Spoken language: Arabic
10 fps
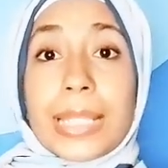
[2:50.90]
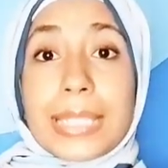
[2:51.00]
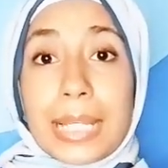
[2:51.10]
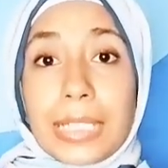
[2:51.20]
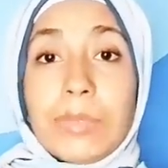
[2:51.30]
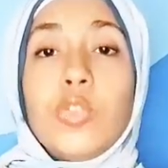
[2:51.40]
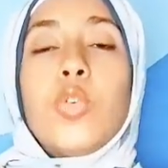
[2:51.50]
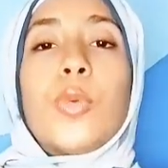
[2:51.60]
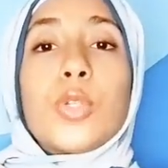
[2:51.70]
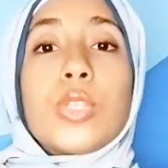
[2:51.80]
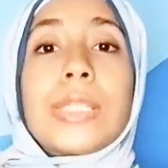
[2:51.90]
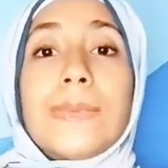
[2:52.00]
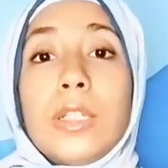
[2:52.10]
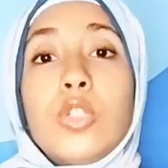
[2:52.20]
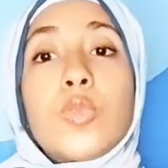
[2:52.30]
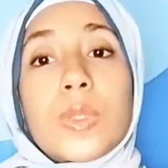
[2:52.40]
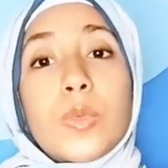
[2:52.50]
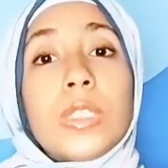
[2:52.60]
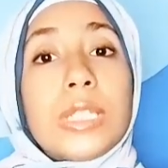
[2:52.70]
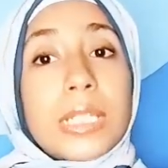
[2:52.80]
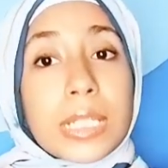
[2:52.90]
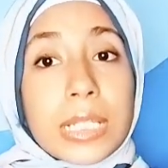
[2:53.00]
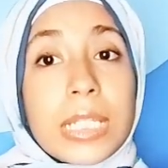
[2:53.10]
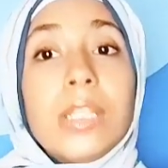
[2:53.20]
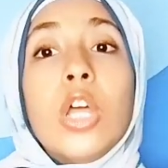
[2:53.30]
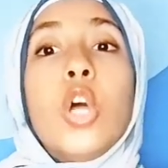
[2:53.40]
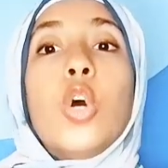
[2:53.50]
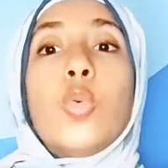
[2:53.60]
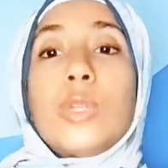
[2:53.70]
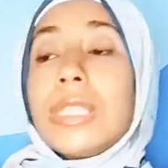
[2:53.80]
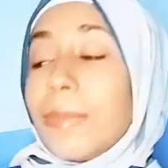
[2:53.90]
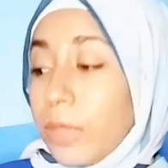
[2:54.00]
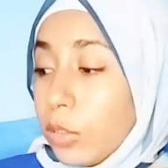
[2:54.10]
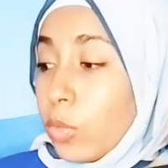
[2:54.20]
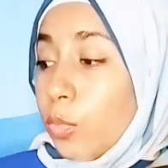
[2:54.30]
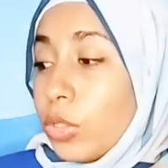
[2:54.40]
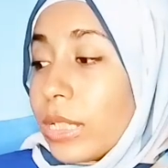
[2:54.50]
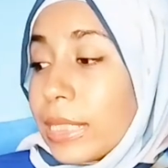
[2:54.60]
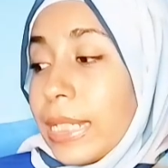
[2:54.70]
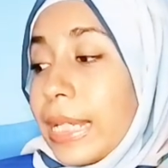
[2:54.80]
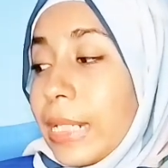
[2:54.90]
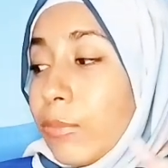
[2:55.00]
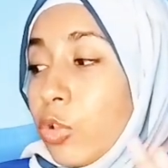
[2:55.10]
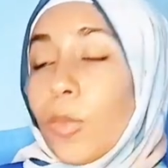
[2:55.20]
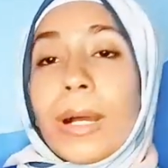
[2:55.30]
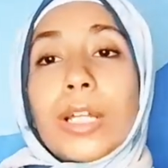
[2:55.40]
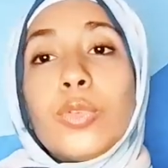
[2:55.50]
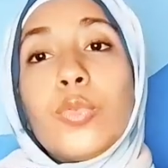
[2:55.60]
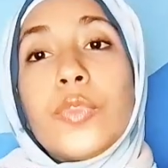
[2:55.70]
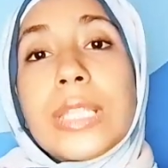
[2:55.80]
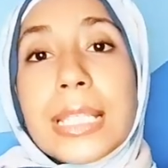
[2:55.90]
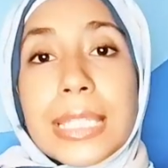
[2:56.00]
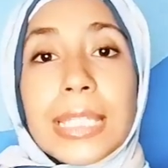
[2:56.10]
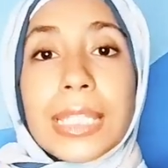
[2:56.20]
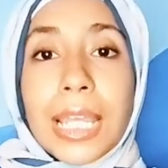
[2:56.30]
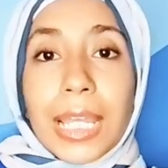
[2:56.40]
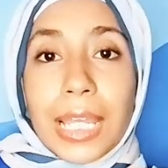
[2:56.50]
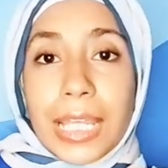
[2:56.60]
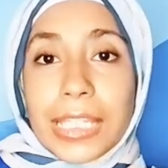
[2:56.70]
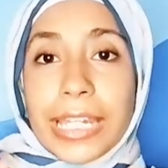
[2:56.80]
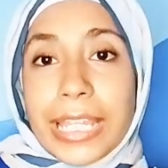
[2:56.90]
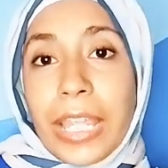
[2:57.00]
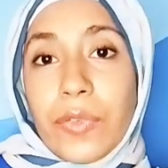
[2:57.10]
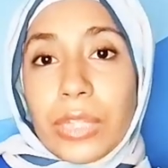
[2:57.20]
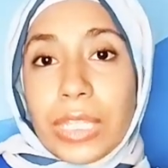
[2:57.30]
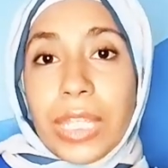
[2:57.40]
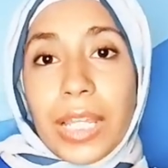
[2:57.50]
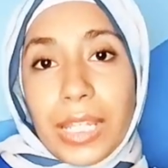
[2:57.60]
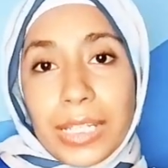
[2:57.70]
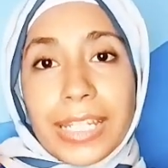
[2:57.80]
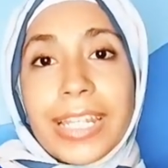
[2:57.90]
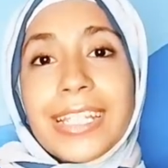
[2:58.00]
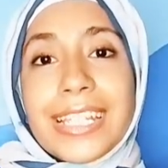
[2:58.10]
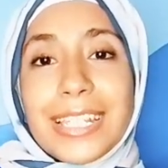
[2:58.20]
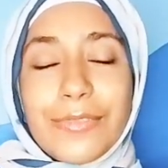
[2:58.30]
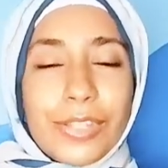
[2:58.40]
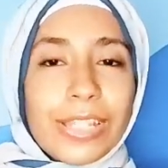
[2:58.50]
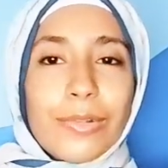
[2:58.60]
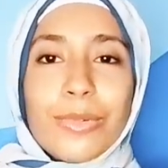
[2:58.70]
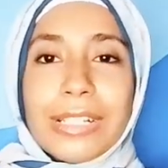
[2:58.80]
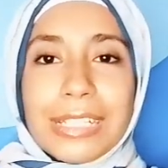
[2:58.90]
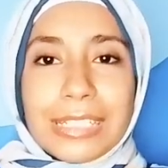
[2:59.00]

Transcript: استخدمه وبرده استبدلته بصابون الجريسلين واستبدلته بمنتج تاني كلمتكم عنه في سلسله آه، تركايه في دقيقه اللي هي نزلت فيها اللي هو